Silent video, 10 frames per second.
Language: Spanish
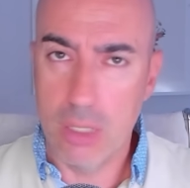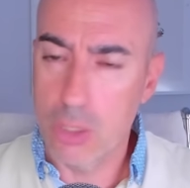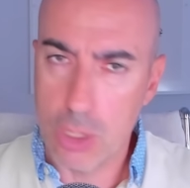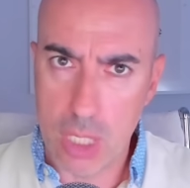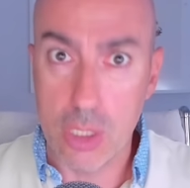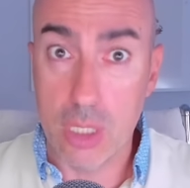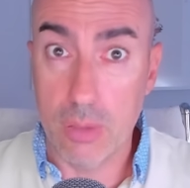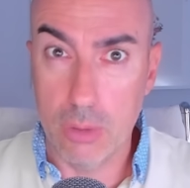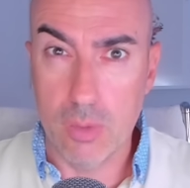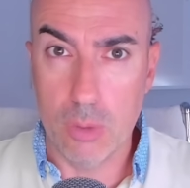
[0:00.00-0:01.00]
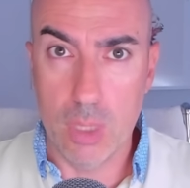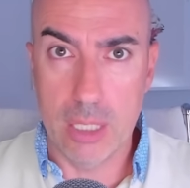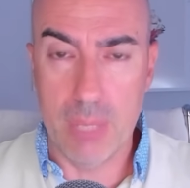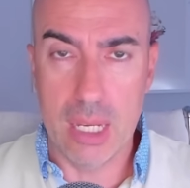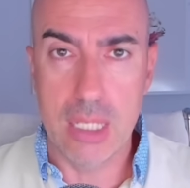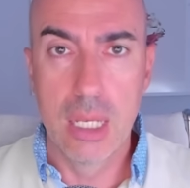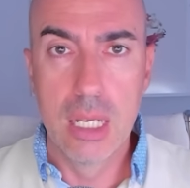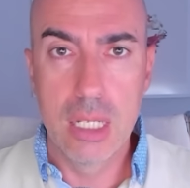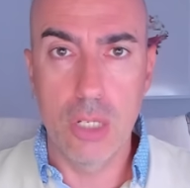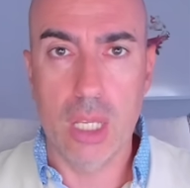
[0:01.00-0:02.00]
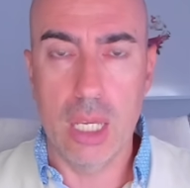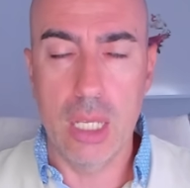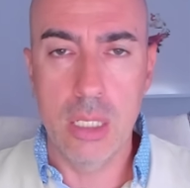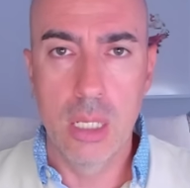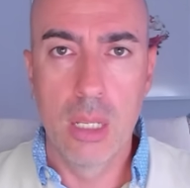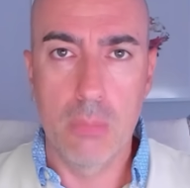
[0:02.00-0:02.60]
No son esos 350 menas, sino que es